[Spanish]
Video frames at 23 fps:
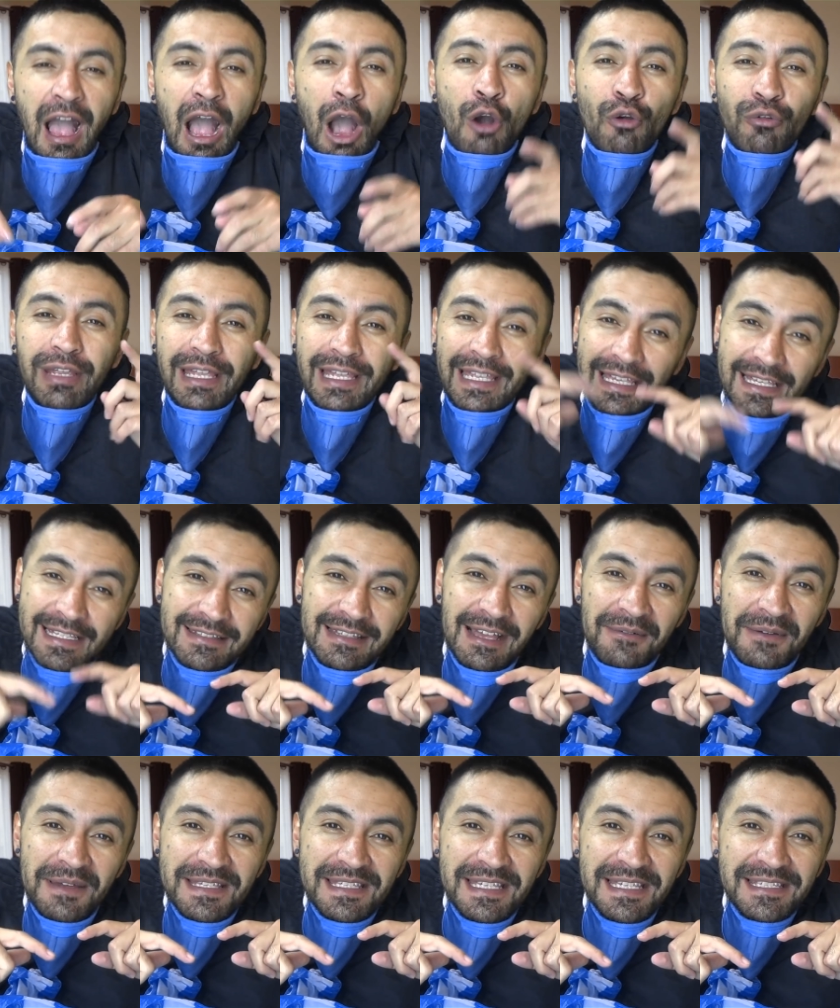Aunque en esta
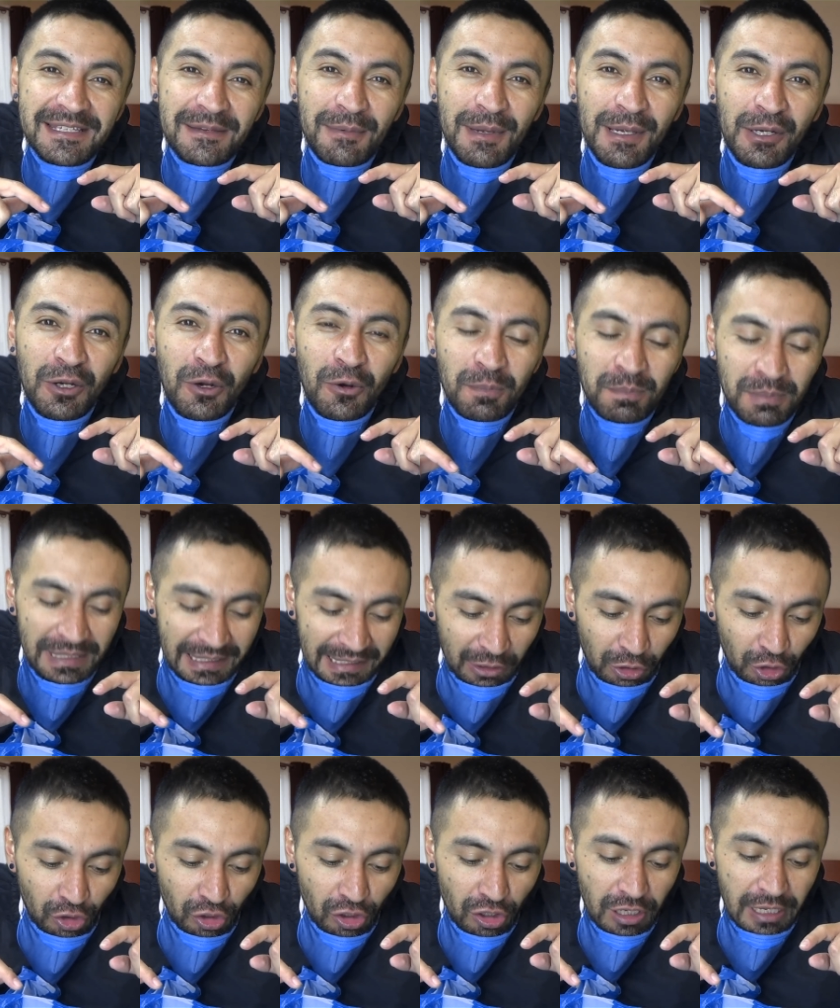vez sí se me
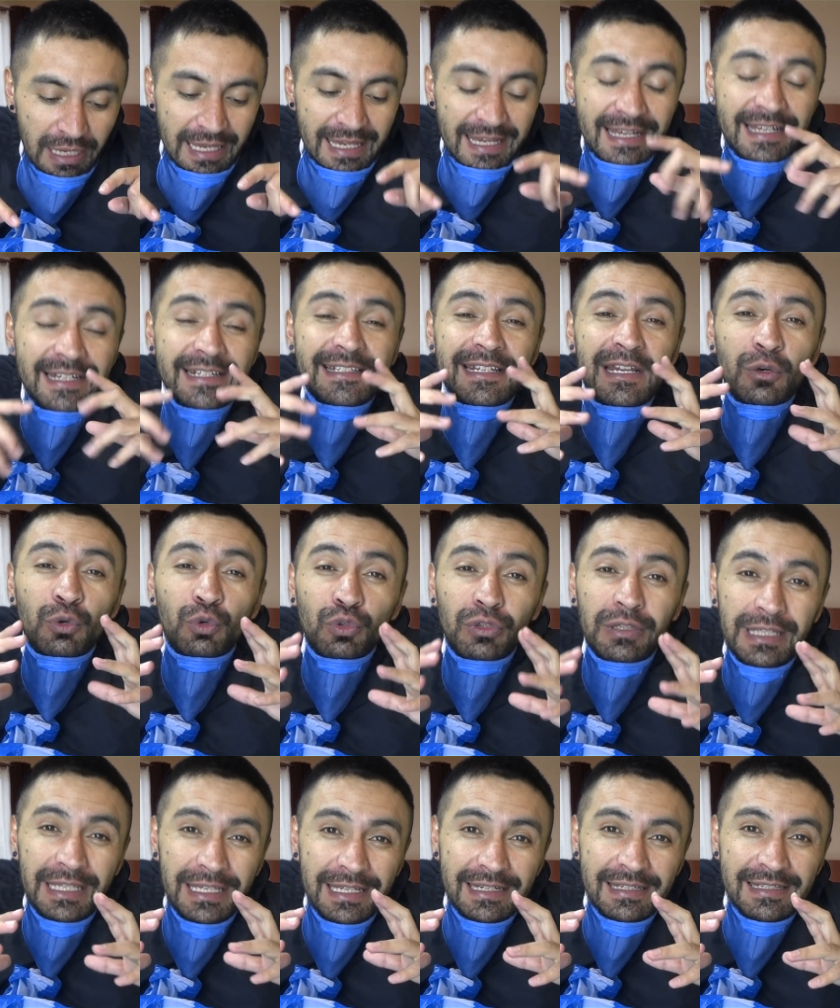complicó
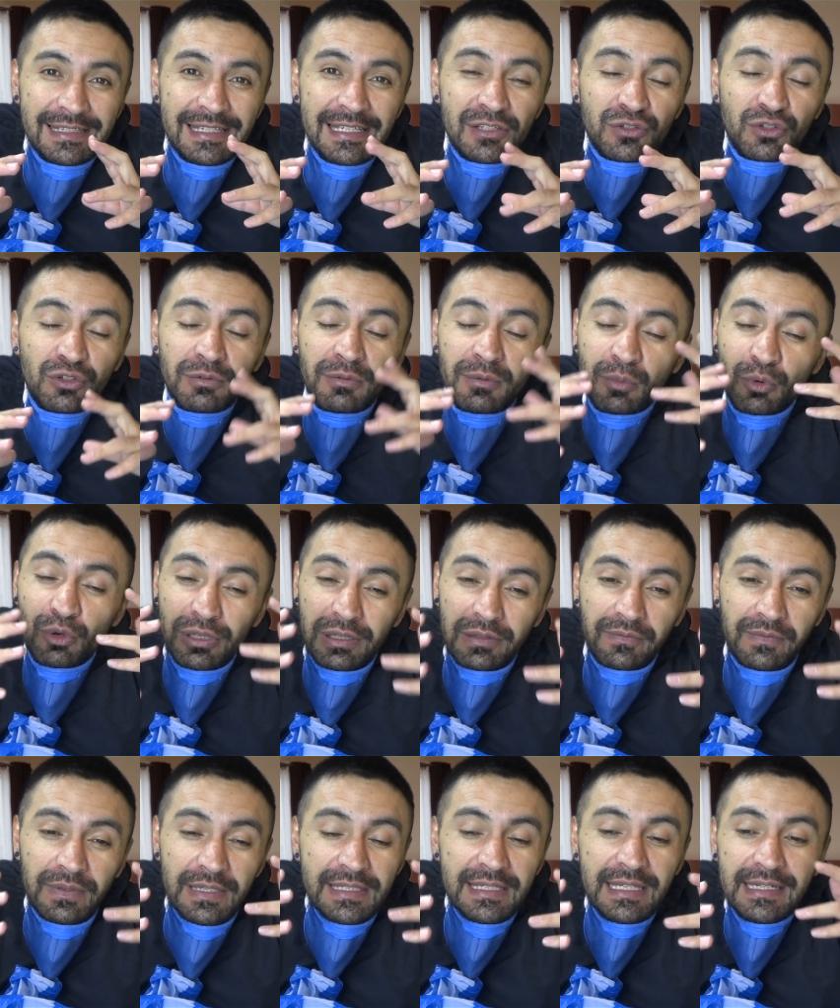reunir, sí estuvo muy
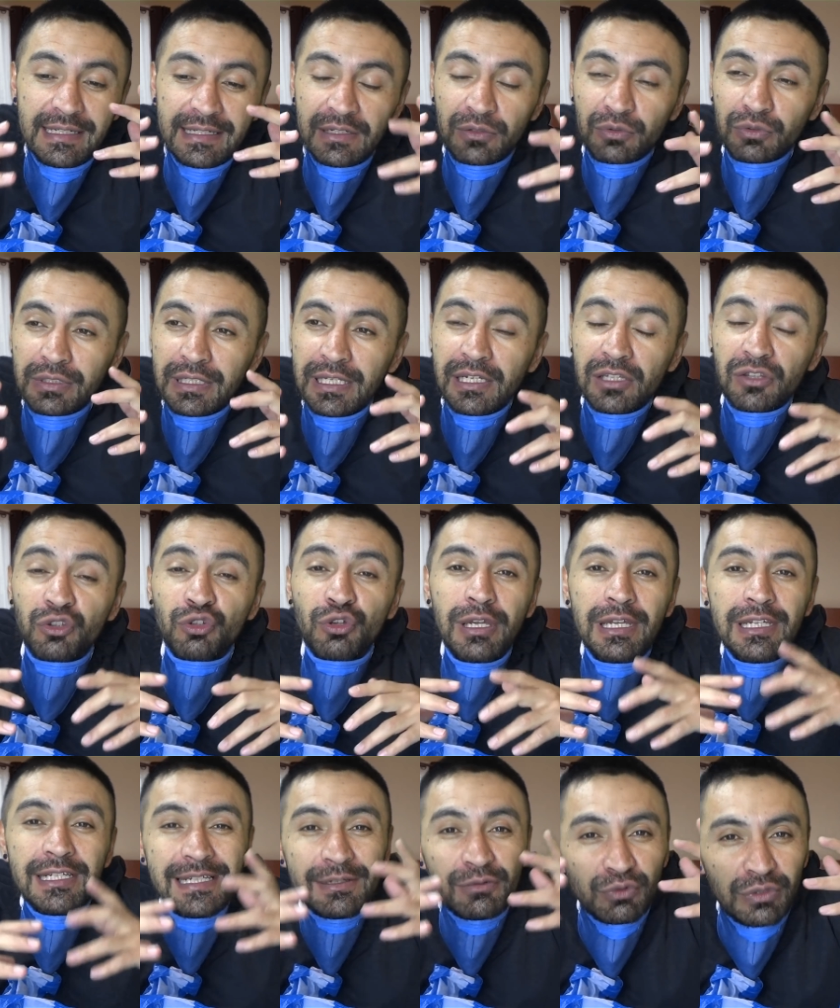difícil reunir, no he
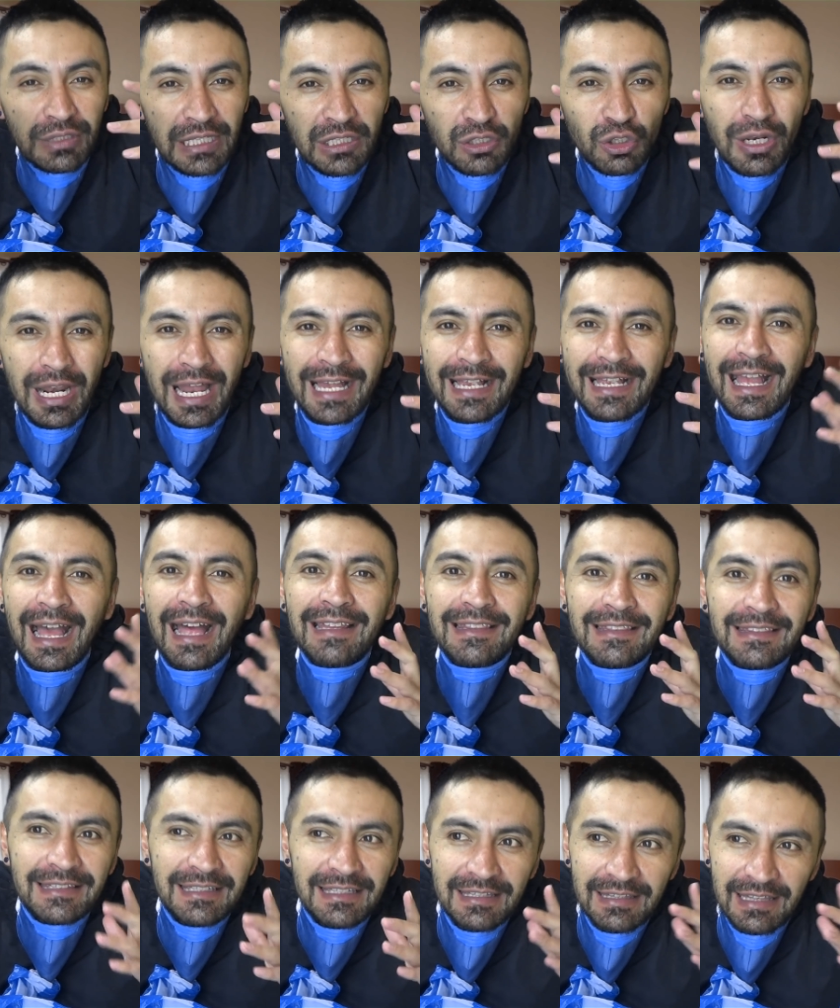reunido la
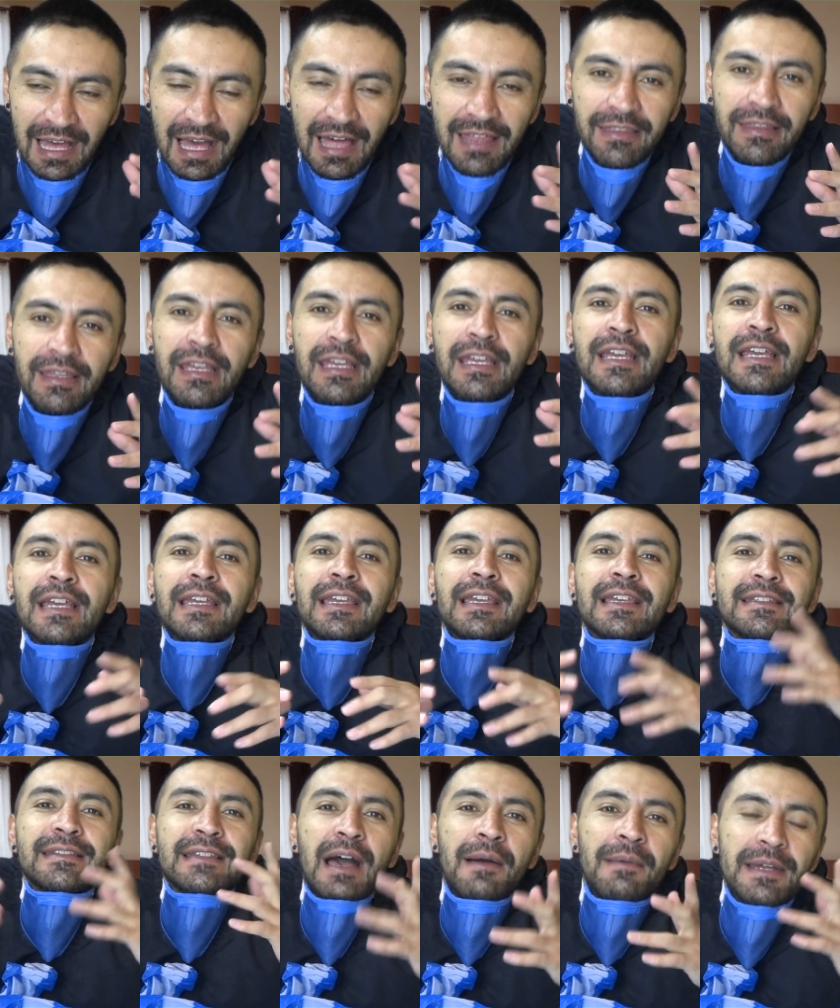cantidad que
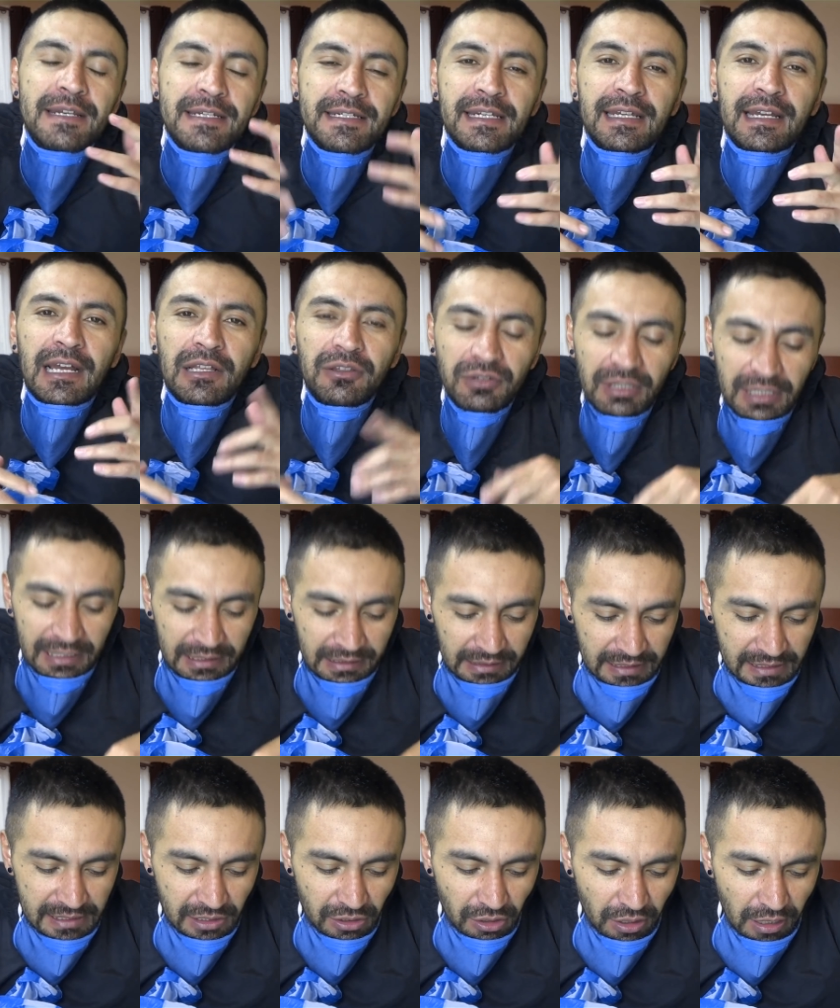estaba entregando en
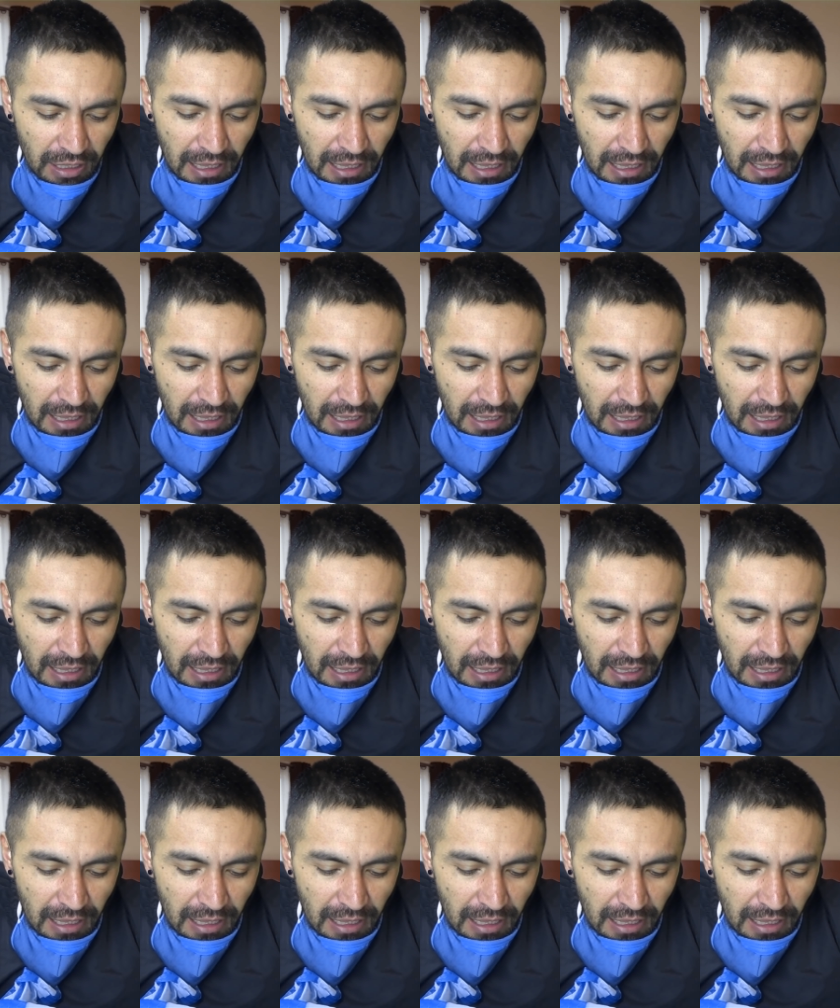inicio,